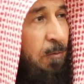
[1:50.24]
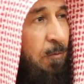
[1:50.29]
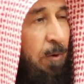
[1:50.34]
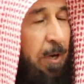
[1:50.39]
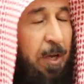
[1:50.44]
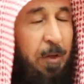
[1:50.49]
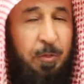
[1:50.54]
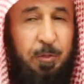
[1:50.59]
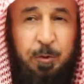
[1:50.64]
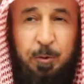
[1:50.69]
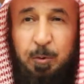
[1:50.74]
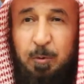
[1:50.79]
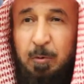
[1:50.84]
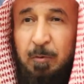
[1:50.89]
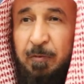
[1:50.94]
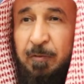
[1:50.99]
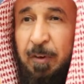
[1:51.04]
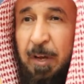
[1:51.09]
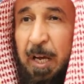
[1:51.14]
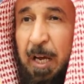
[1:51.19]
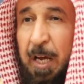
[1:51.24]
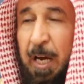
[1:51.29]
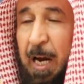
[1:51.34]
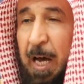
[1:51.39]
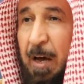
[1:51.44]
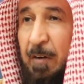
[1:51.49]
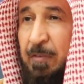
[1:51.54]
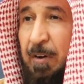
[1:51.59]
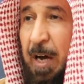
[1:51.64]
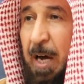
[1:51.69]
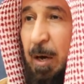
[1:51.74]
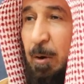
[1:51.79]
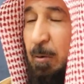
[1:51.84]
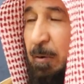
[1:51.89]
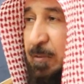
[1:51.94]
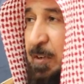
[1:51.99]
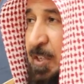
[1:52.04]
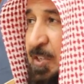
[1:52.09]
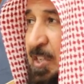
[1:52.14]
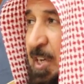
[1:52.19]
وينظر في الآفاق
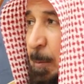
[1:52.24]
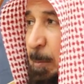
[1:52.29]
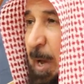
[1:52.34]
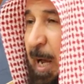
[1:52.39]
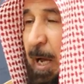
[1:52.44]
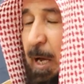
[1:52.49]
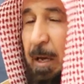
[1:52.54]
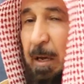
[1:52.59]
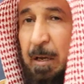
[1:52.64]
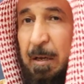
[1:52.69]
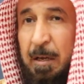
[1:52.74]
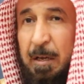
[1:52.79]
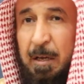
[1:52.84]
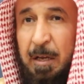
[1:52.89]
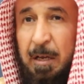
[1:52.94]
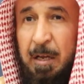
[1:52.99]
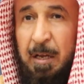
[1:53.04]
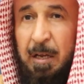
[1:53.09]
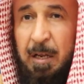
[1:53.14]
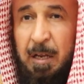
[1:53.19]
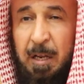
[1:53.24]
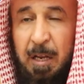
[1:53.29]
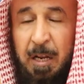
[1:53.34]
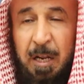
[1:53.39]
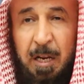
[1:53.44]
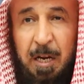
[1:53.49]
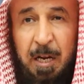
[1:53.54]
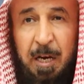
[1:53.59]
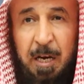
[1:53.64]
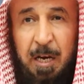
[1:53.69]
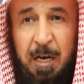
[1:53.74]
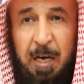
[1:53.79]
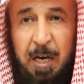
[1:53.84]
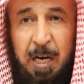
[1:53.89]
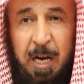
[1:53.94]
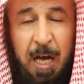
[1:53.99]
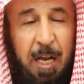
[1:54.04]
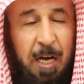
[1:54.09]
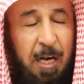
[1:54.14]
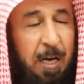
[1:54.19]
وفي السماء
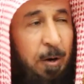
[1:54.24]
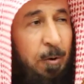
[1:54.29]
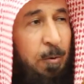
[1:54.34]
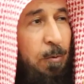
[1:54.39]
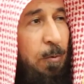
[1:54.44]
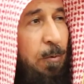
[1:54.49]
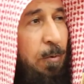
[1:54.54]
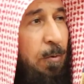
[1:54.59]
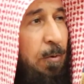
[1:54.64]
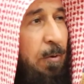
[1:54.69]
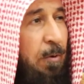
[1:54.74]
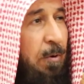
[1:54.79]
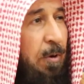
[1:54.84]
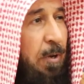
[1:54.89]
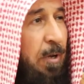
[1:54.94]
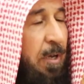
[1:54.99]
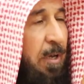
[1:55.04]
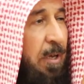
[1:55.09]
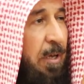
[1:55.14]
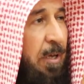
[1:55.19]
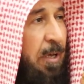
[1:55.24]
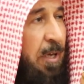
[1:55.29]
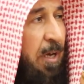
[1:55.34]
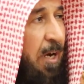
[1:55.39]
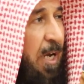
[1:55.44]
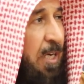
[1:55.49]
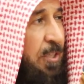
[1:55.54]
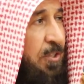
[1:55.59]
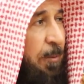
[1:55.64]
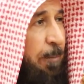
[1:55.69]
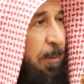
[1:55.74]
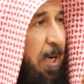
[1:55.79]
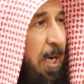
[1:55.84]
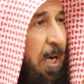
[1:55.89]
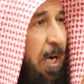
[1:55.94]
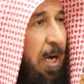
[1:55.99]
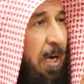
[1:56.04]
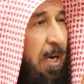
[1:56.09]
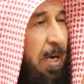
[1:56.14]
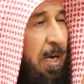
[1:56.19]
لعله يرى
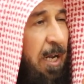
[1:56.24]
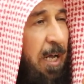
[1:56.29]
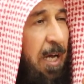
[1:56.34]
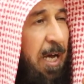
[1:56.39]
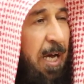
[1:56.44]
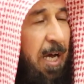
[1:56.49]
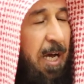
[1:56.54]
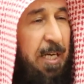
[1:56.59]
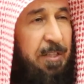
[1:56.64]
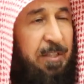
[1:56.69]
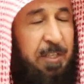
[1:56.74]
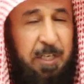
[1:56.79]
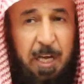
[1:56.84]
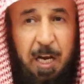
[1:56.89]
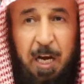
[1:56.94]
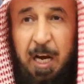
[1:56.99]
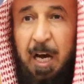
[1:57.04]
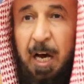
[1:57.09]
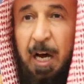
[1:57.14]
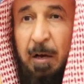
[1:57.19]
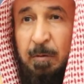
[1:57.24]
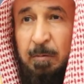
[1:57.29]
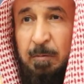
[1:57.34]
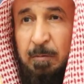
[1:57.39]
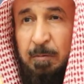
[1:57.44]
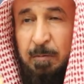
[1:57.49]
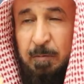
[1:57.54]
جبريل آتيا له